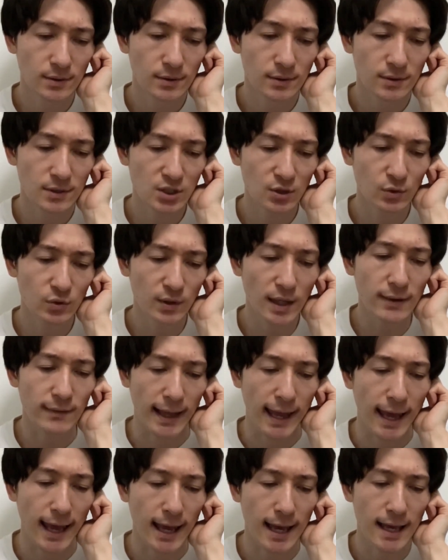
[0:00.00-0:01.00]
仕事だよ
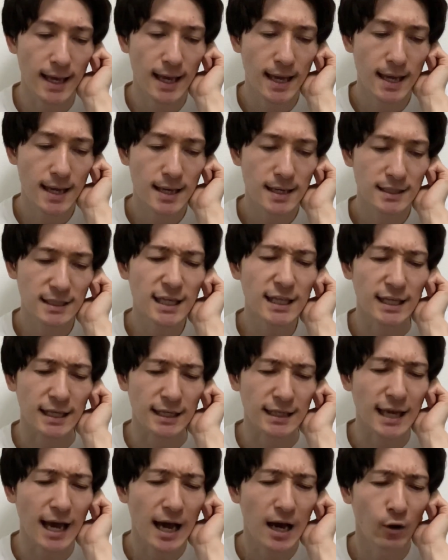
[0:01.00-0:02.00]
ね。
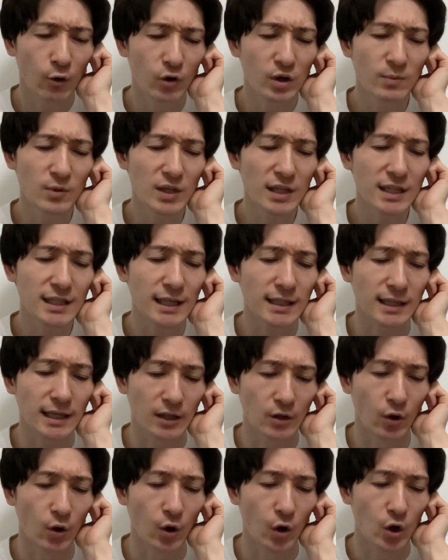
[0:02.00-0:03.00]
ギリいや、俺もギリなんだけ
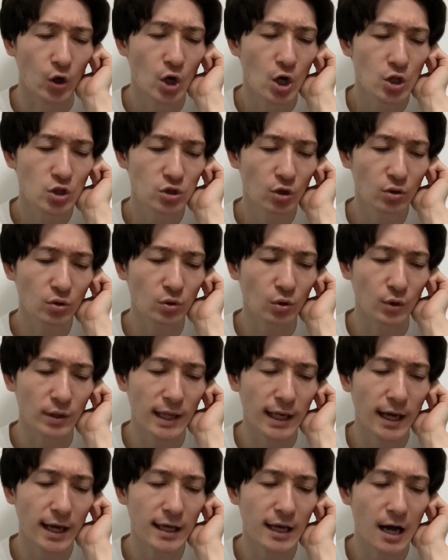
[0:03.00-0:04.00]
ど、ちょっとお
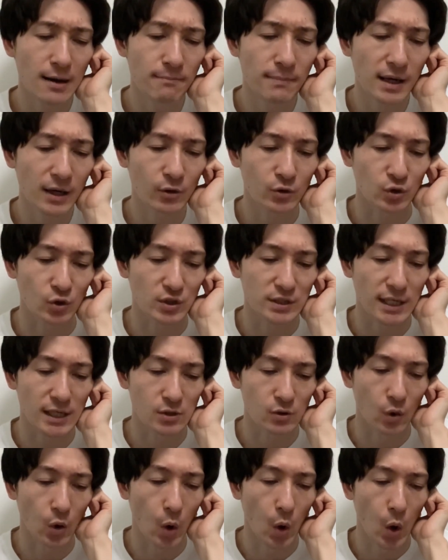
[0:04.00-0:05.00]
互い頑張ろう、そしたら
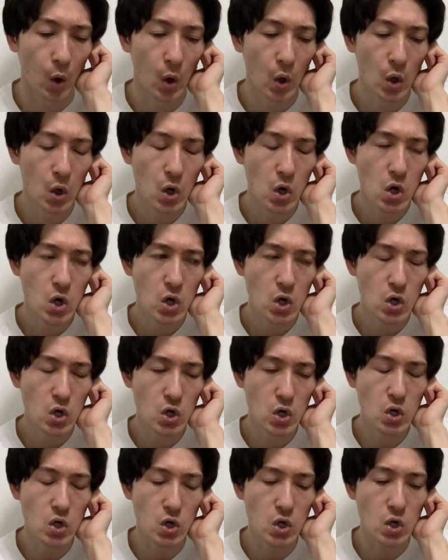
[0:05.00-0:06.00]
そこ。
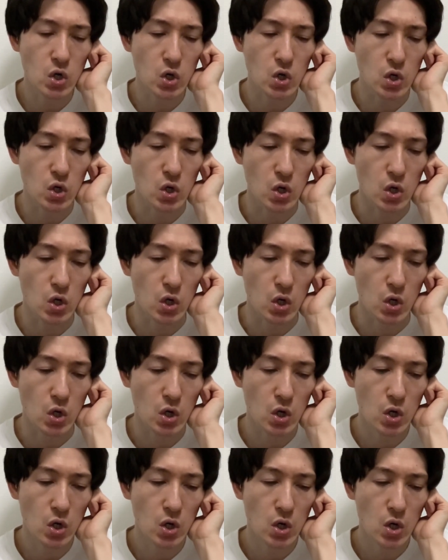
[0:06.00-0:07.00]
うんうんうんうんうん。
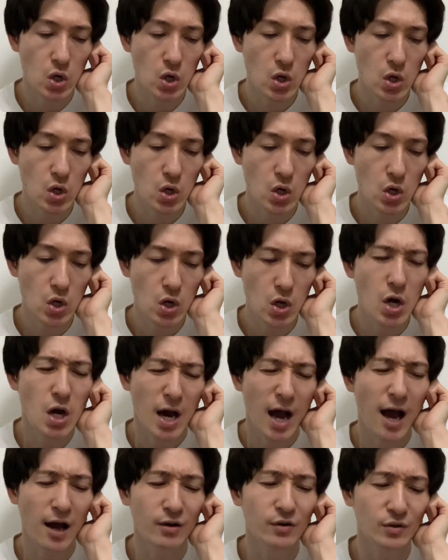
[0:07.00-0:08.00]

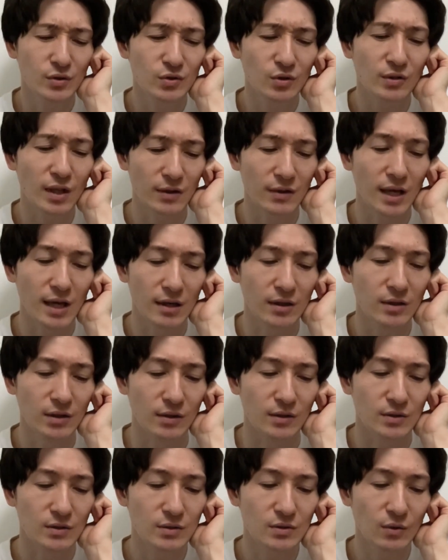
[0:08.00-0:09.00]
あ、うん、そうだよね。
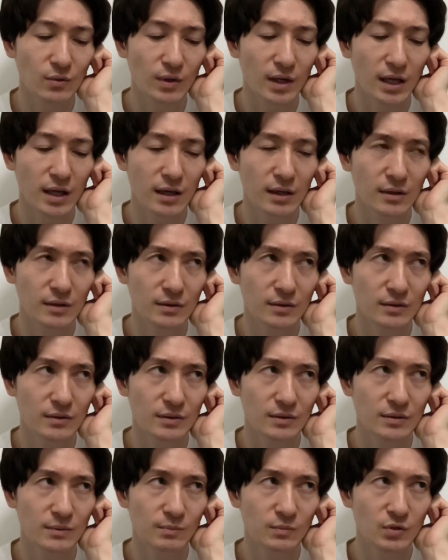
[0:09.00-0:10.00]
うん。そこら辺
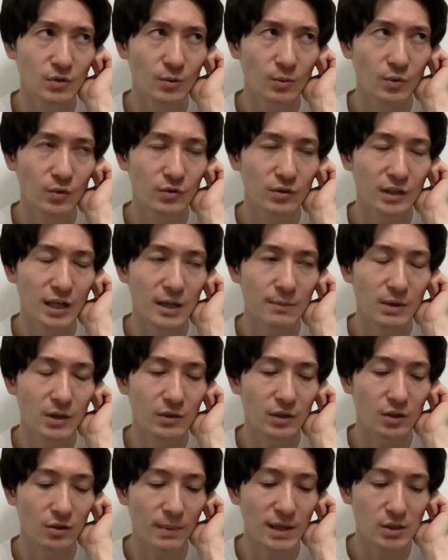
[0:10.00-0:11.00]
の問題もあ
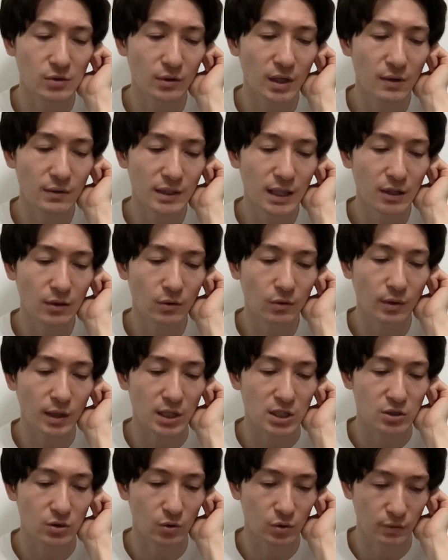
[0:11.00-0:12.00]
るけど、まあそこら辺はなんとか
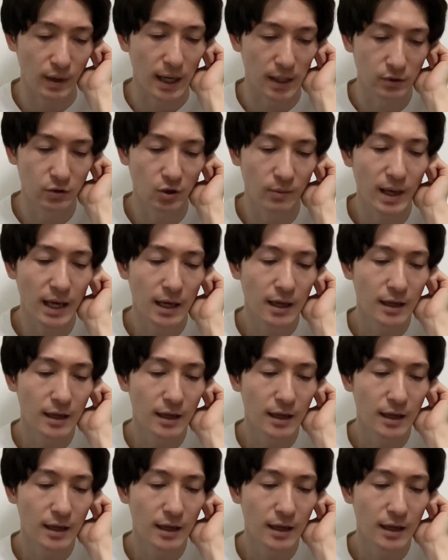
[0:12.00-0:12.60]
しとくわ。うん、ごめ